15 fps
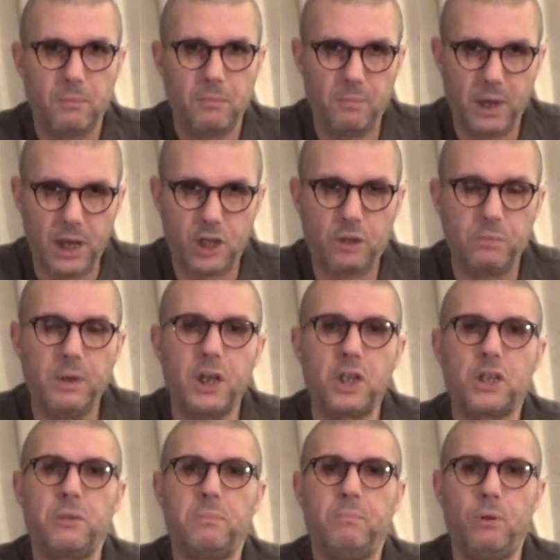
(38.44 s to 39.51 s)
باش ما
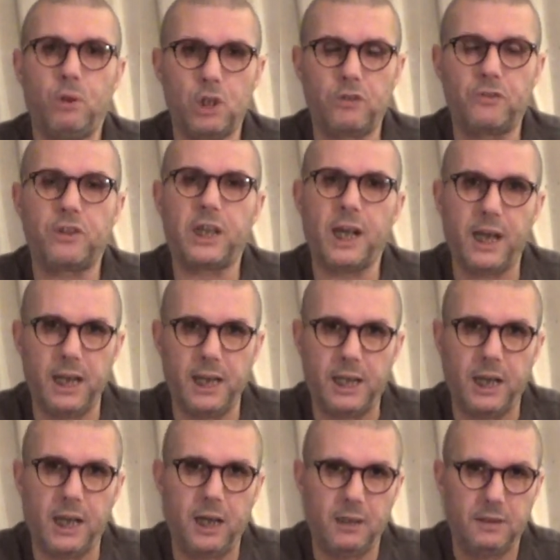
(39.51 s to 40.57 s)
نسبوش في
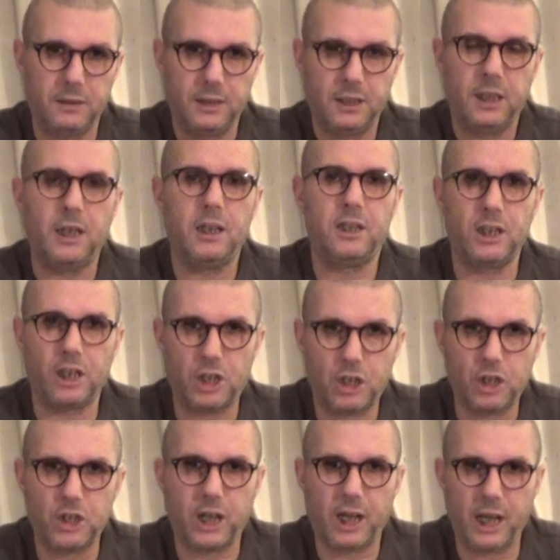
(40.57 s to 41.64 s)
كارثه لديك
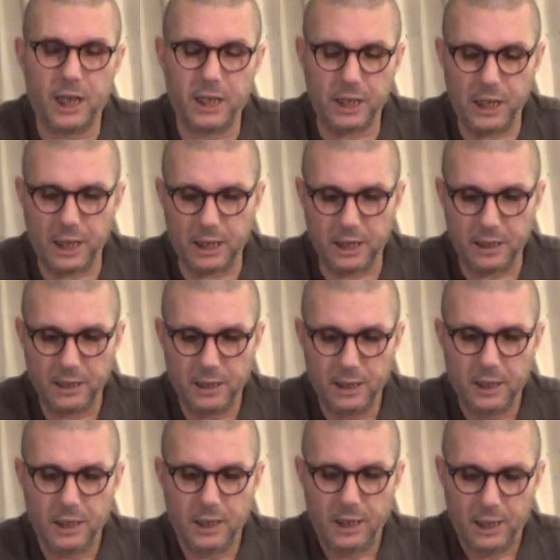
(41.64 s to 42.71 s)
الشجره هذيك
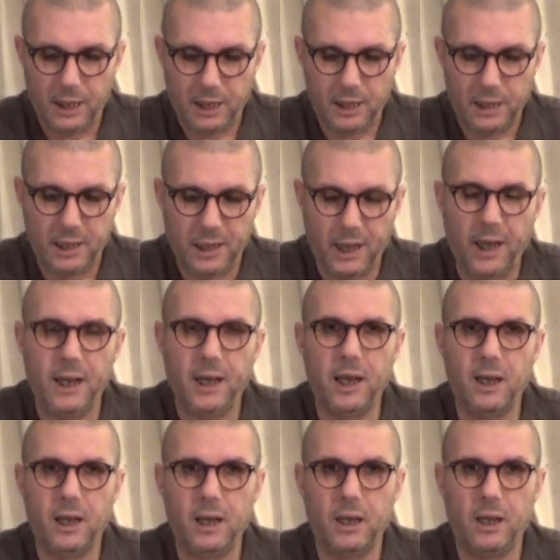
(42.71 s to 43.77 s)

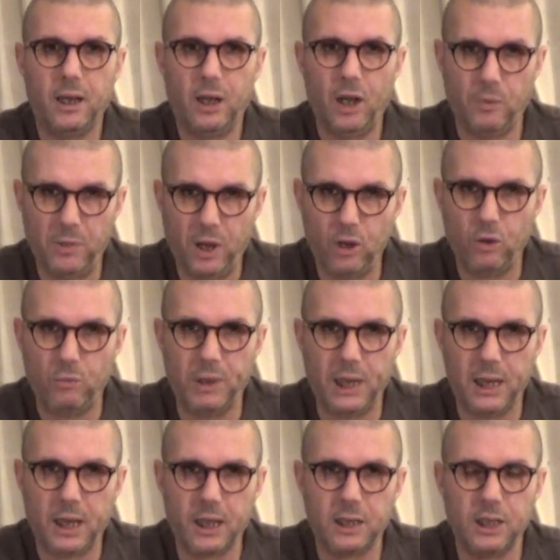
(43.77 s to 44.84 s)
لان المعلومه
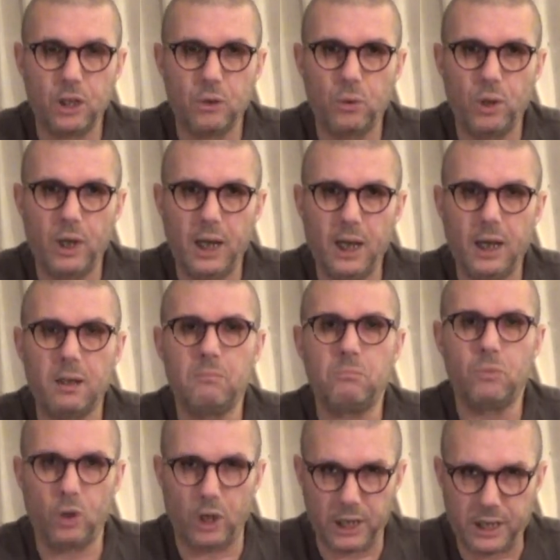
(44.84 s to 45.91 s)
اللي غادي نقولها
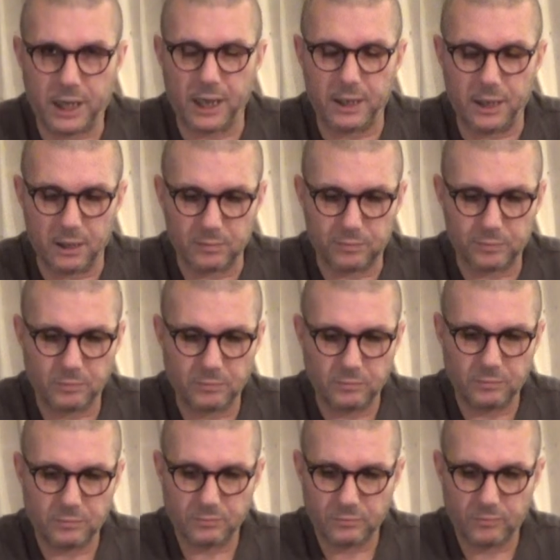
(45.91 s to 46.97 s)
مؤكده
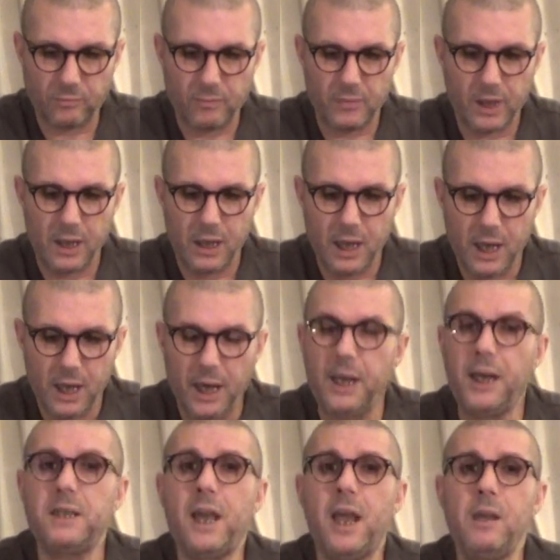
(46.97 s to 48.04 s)

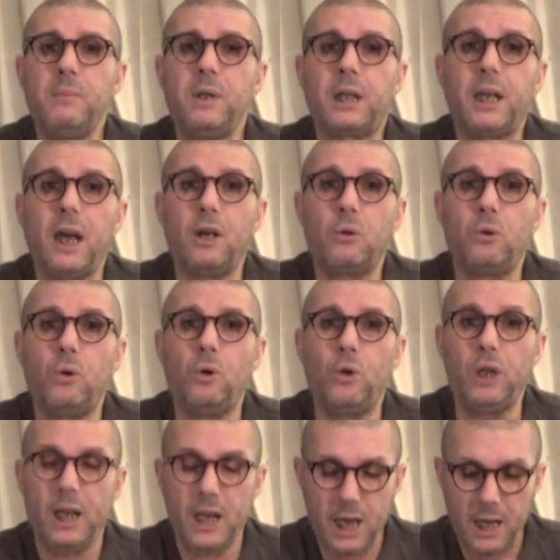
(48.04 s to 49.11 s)
هنا دائما
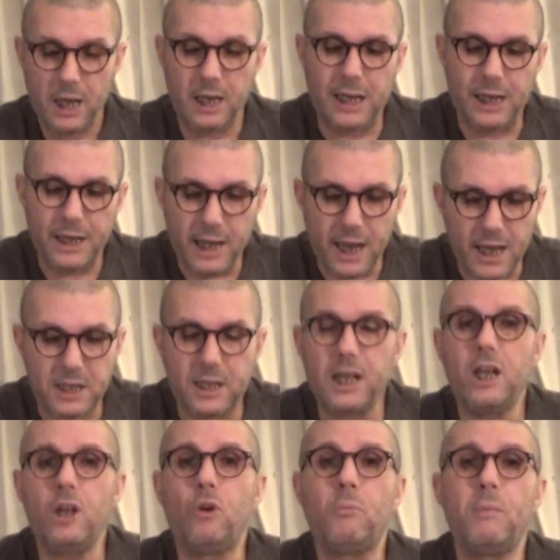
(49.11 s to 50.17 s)
كنقول للناس
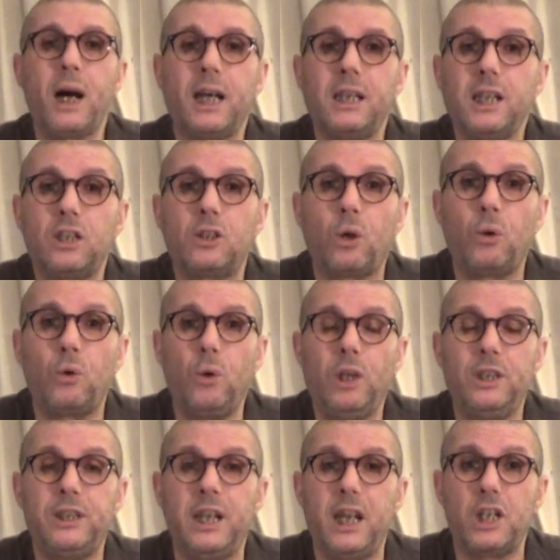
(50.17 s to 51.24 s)
اللي هما غادي يدخلوا
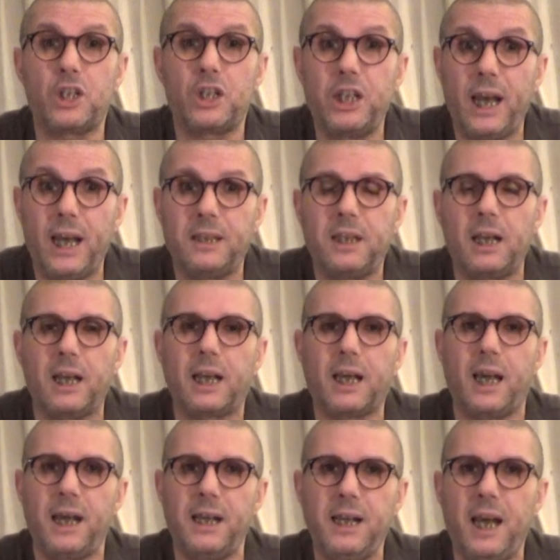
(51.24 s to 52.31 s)
عندنا جداد
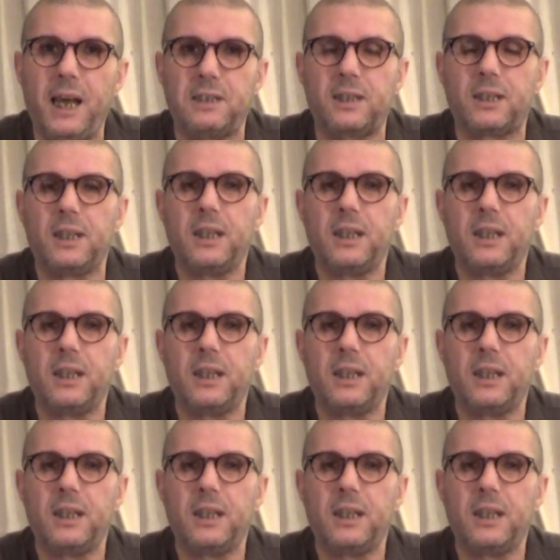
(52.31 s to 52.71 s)
للقناه